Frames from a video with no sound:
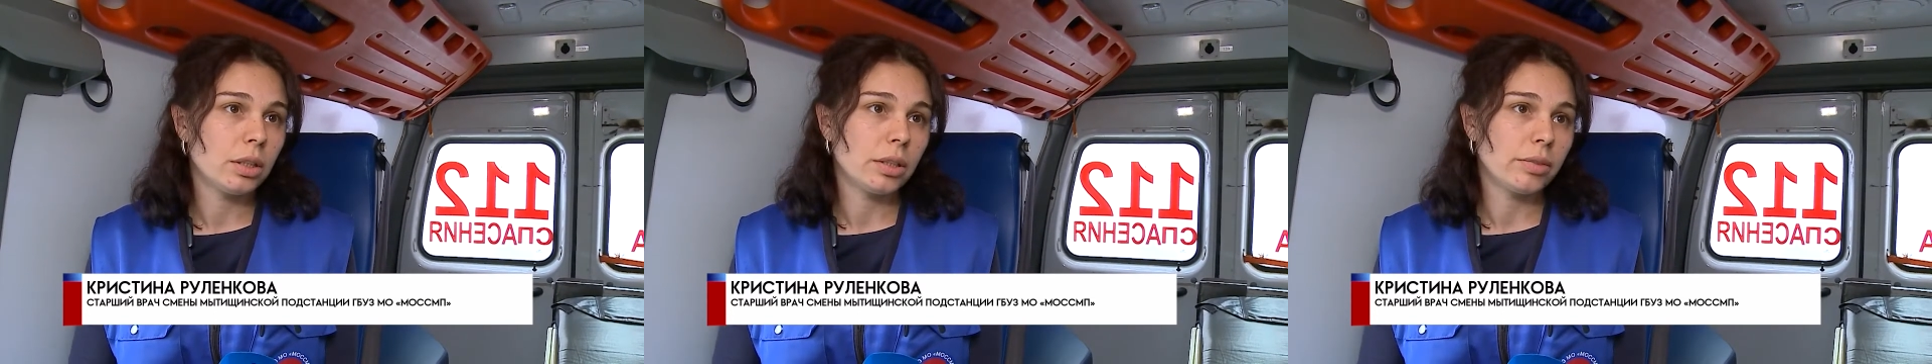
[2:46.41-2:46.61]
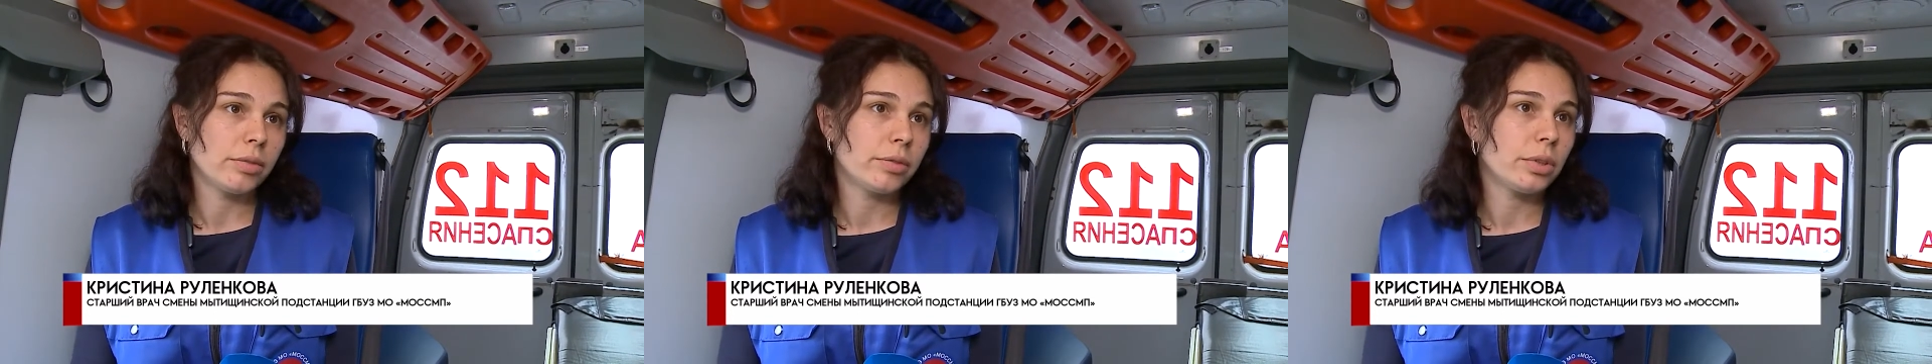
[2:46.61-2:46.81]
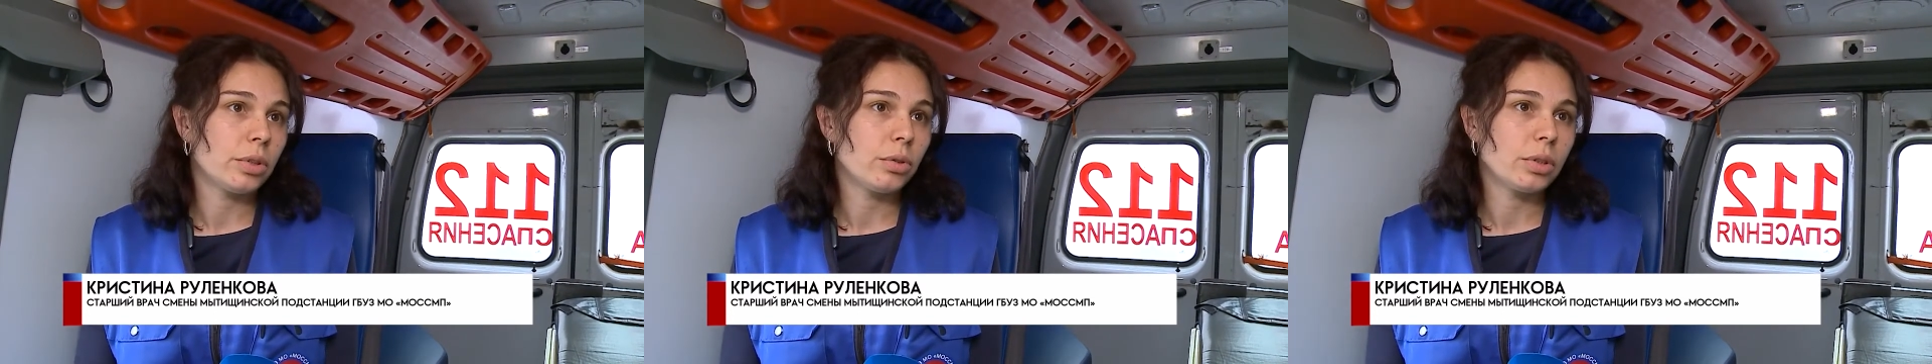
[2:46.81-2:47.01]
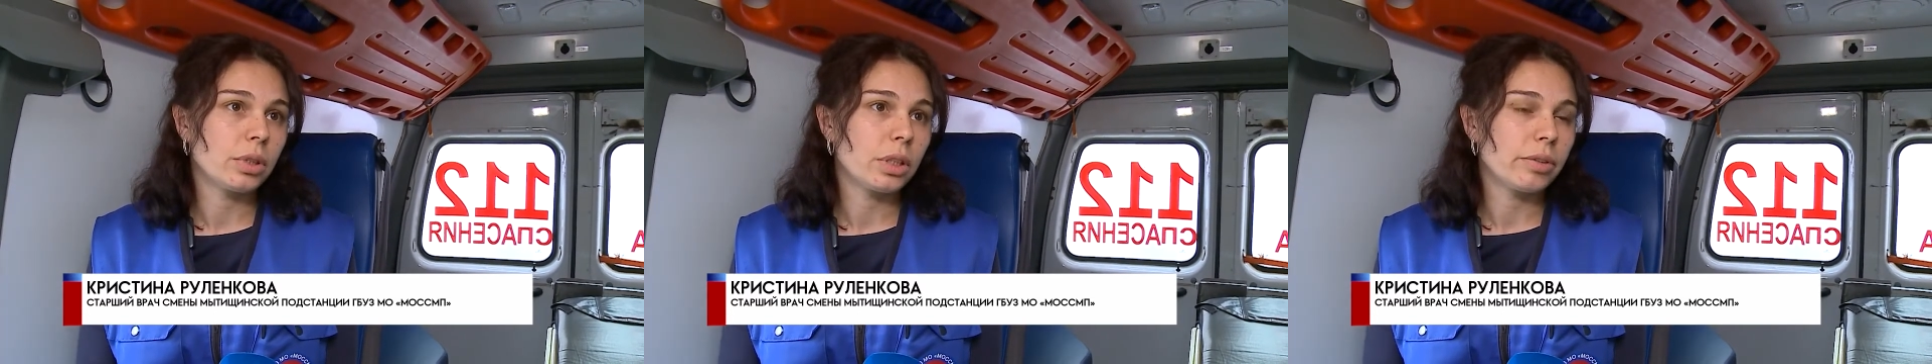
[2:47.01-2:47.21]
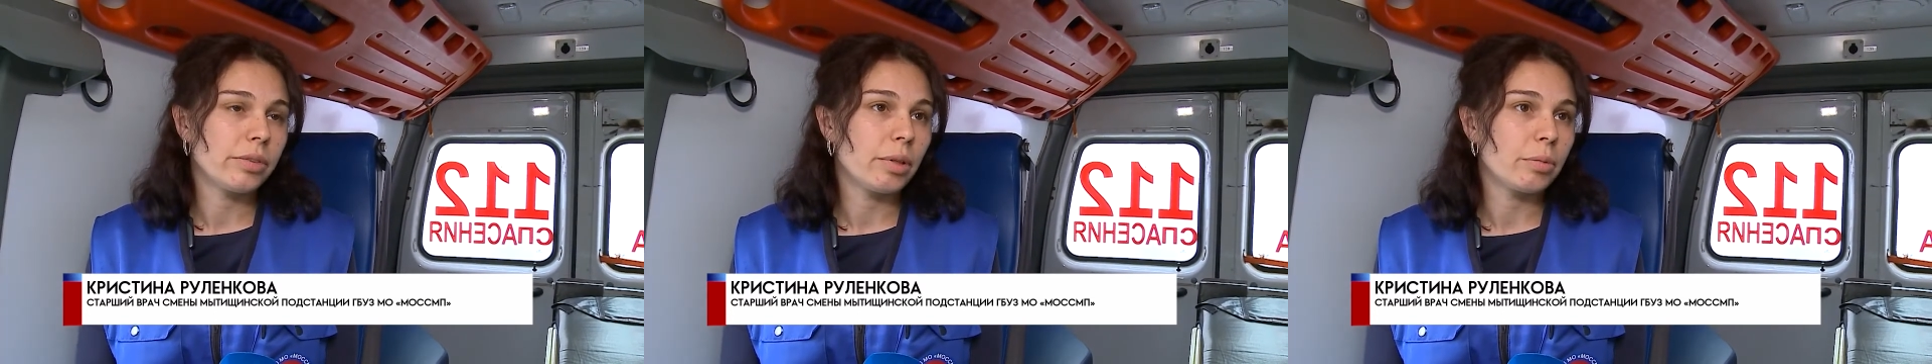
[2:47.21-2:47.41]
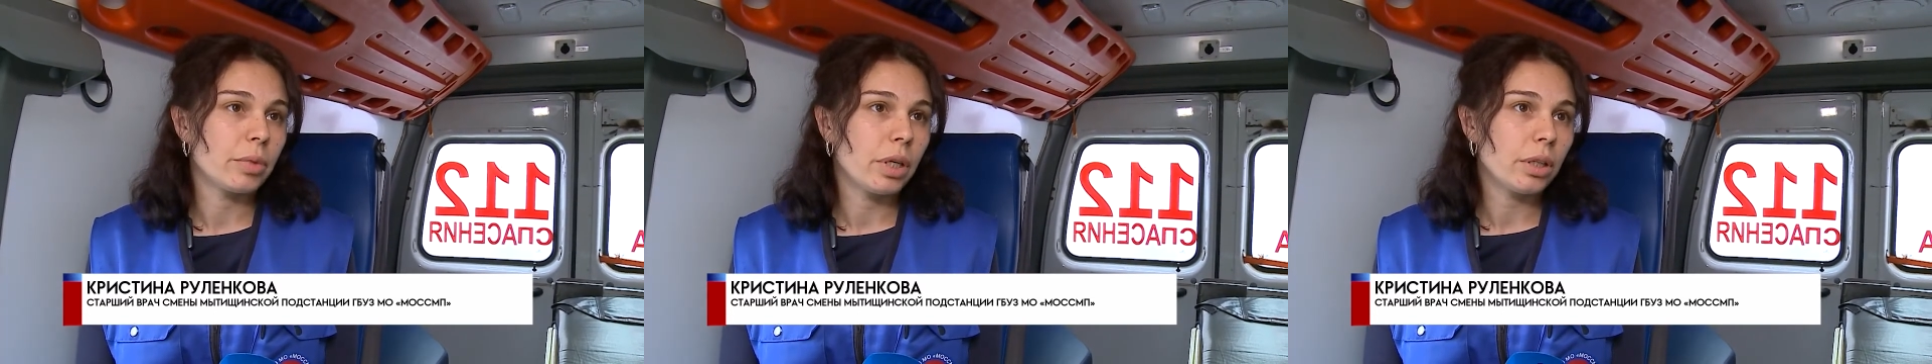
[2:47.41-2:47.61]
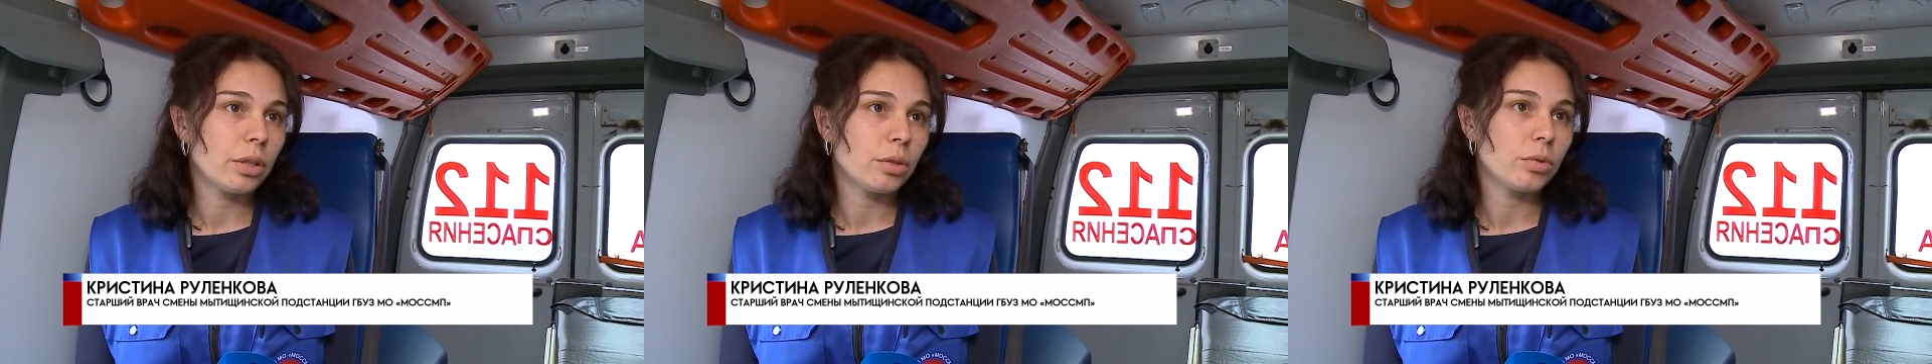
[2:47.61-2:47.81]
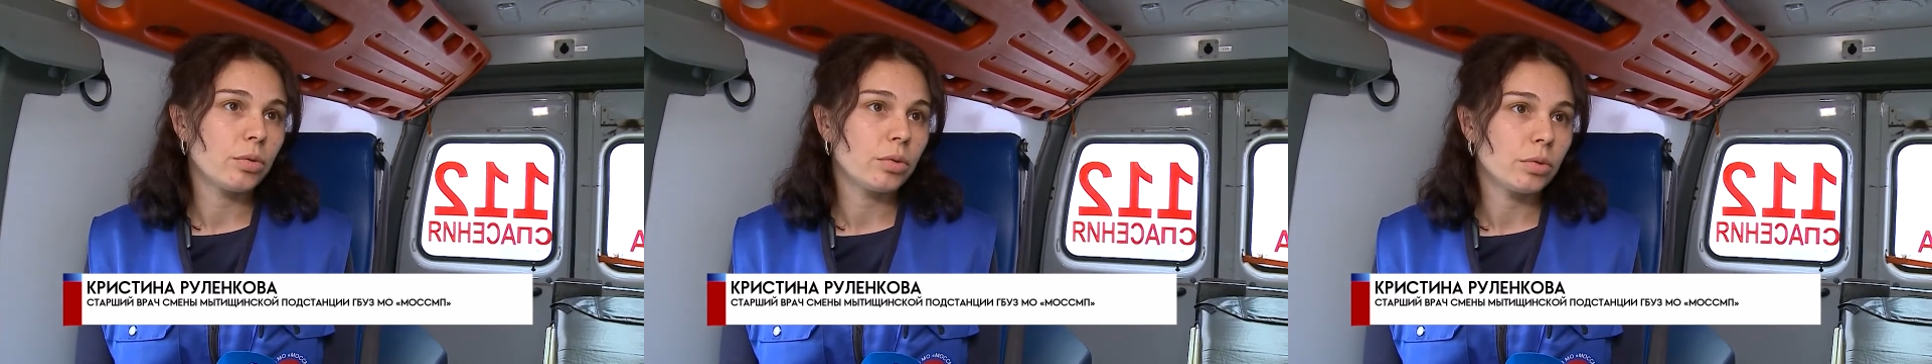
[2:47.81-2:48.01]
там все, закрываем
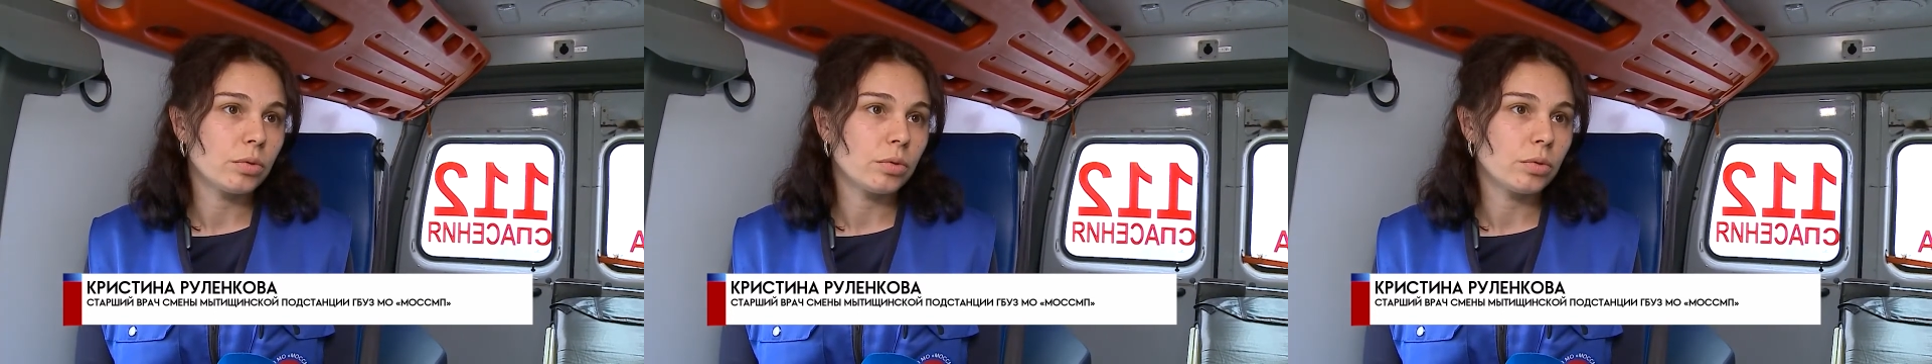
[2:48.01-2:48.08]
карту.